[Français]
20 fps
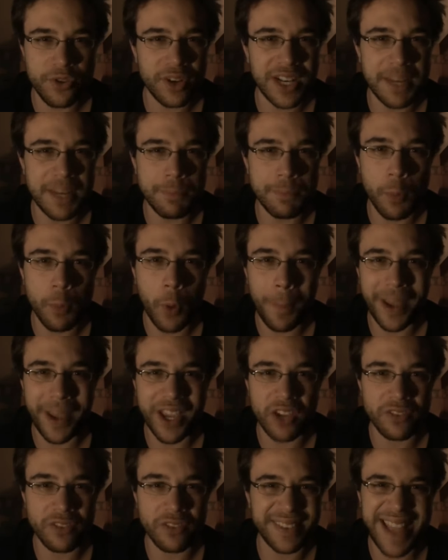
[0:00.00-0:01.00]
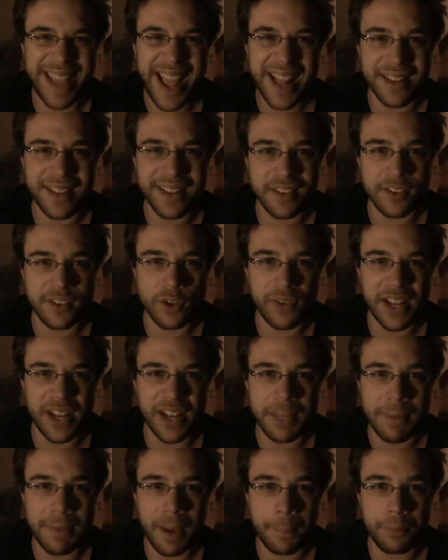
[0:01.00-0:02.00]
de ce clip de propagande dance de
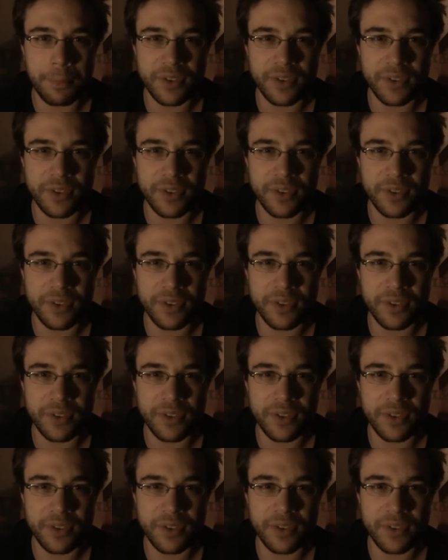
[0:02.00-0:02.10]
Vladimir